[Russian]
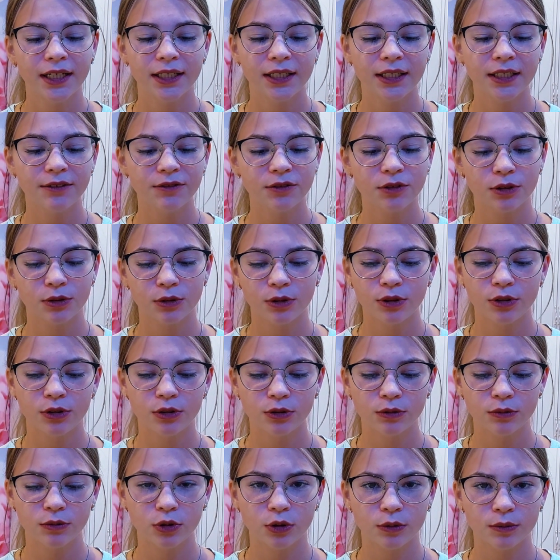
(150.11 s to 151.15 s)
И второе
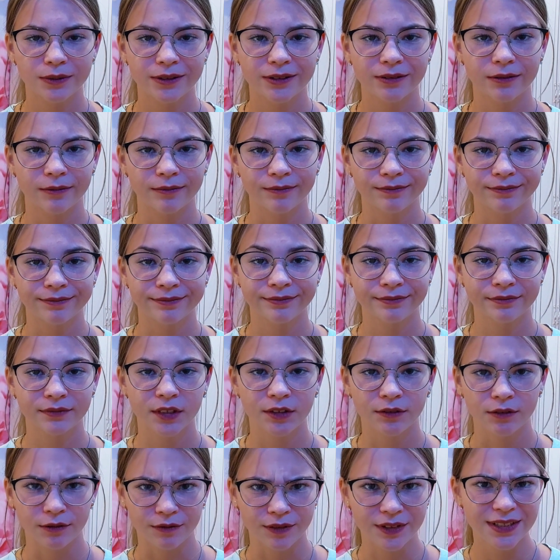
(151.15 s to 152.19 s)
неудобство.
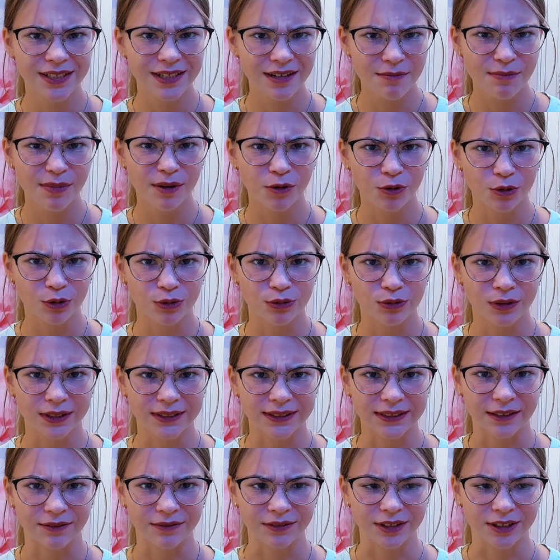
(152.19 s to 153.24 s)
Вы видели погоду на
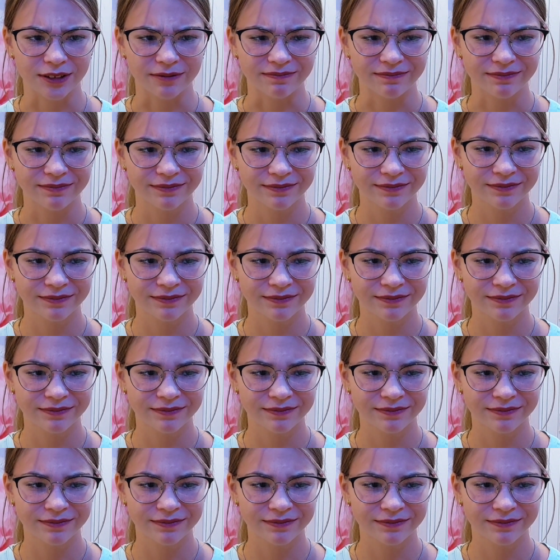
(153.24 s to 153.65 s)
завтра?